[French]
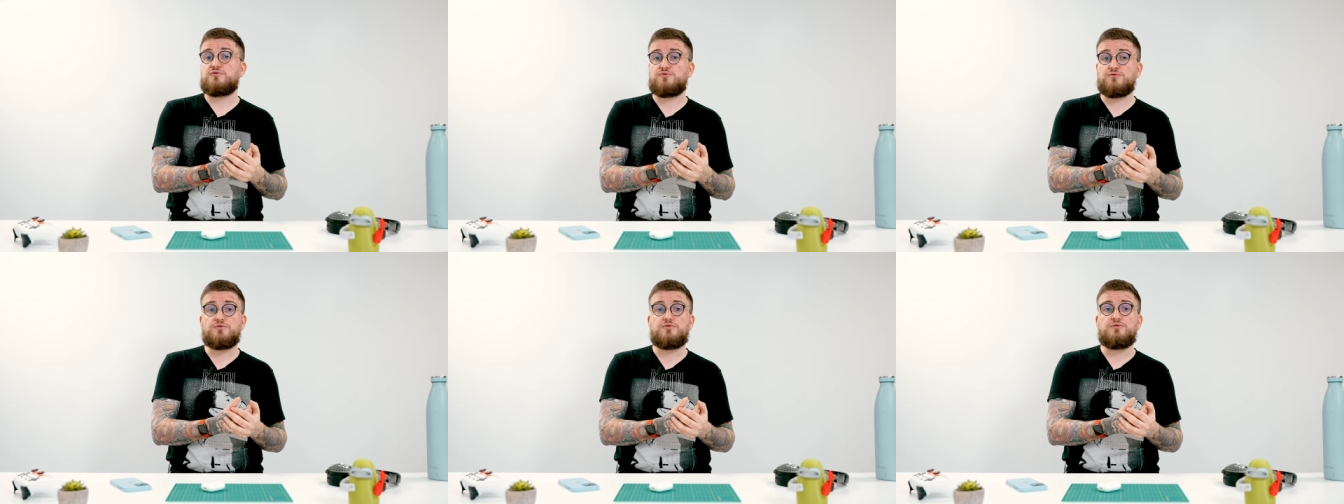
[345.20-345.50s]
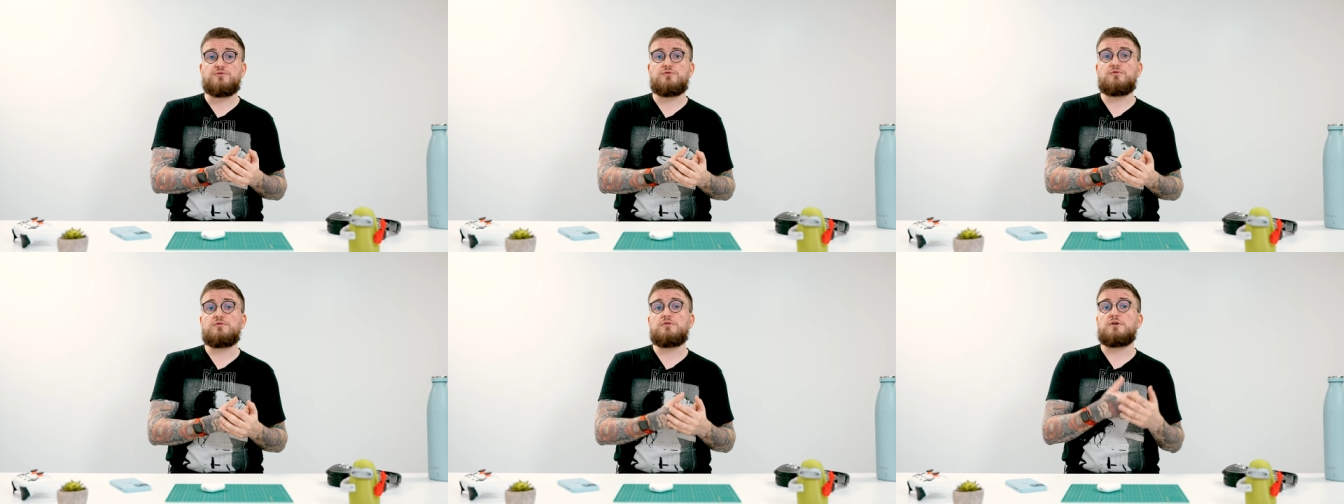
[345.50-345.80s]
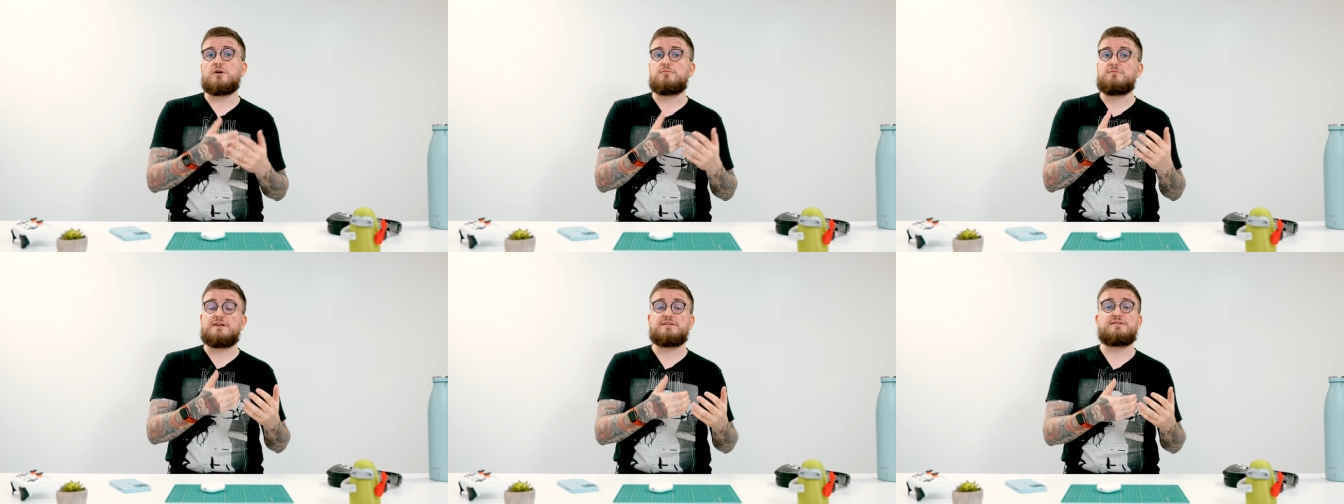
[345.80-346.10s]
soutenus,
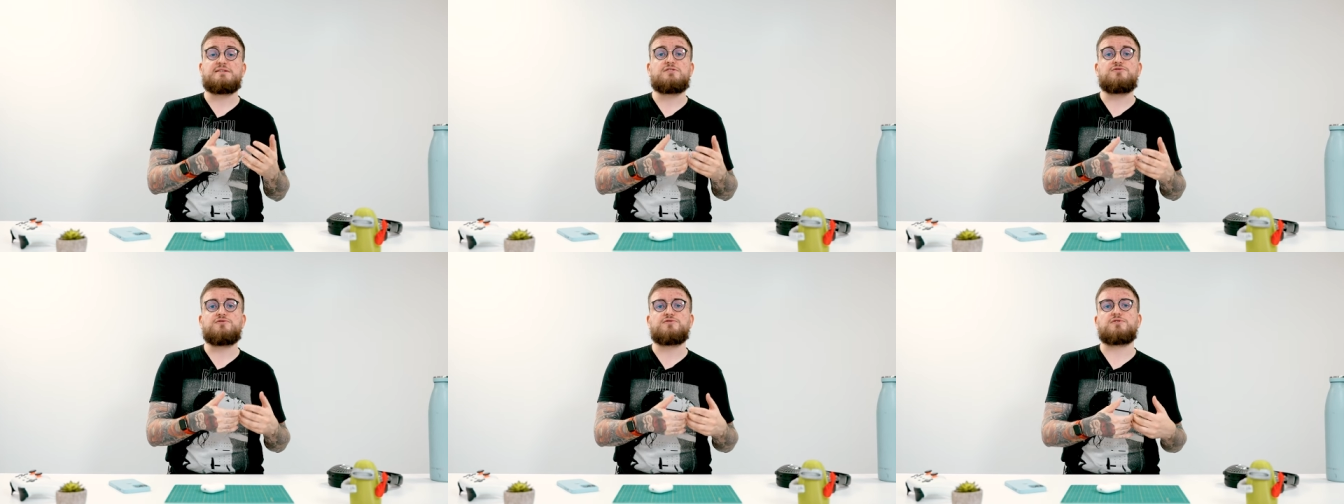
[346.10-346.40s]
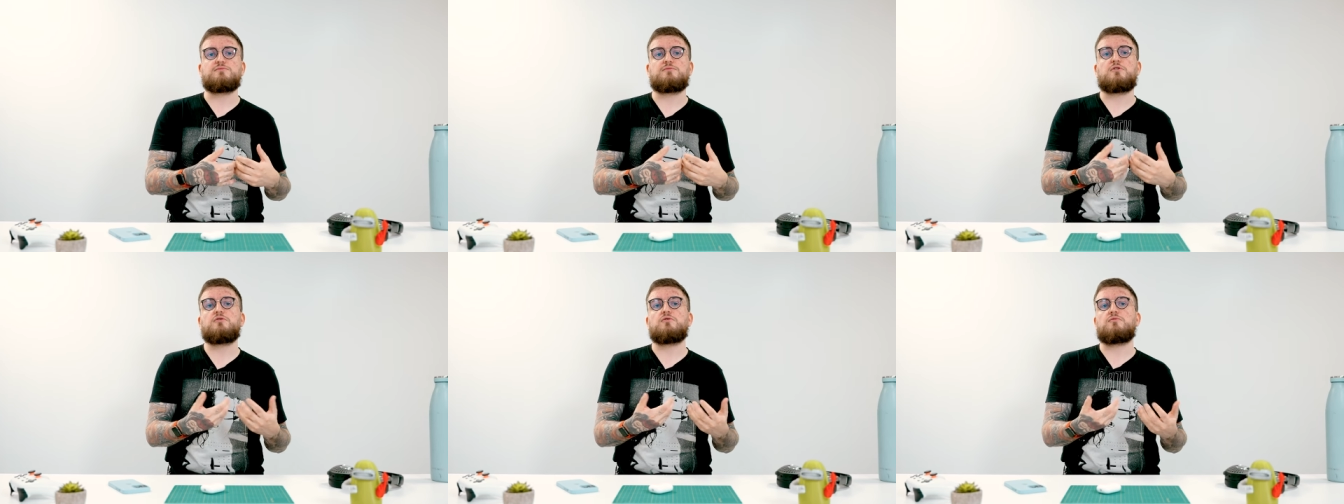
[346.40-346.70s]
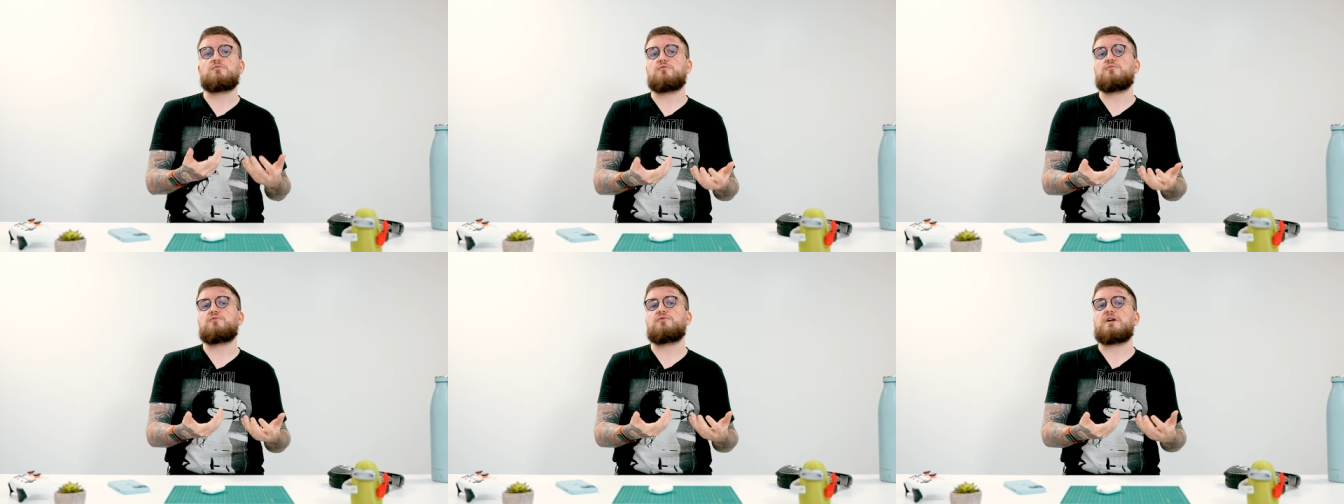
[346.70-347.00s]
comme la scie justement,
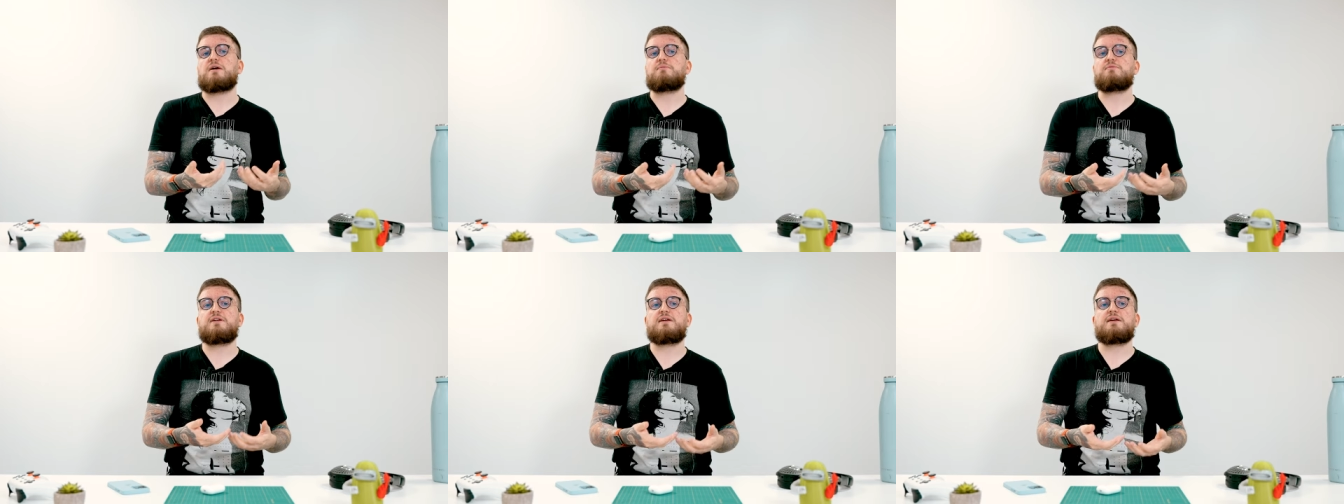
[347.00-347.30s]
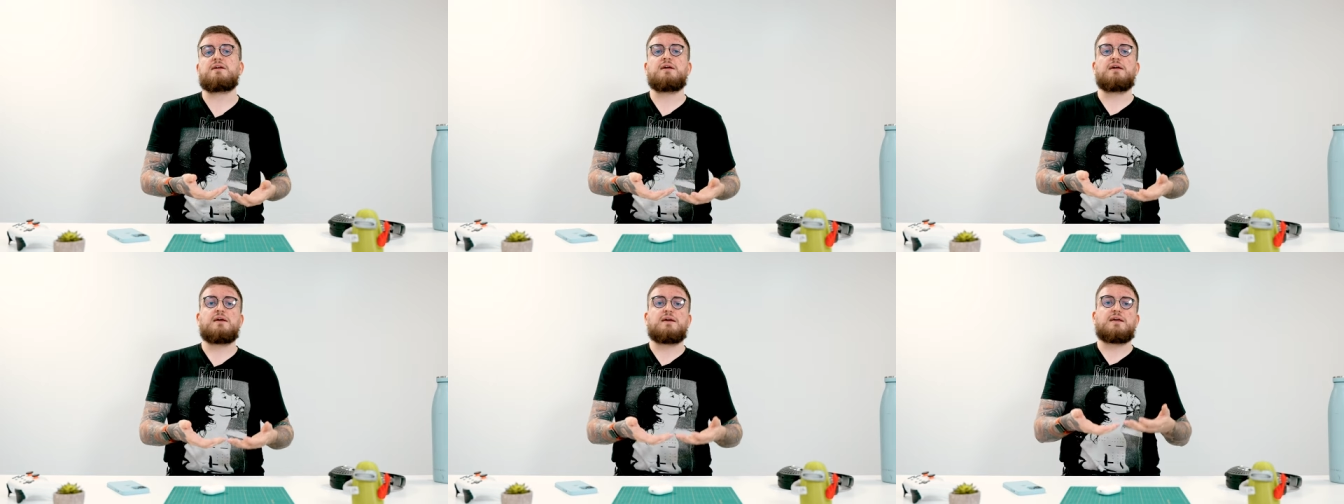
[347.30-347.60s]
comme on peut l'appeler,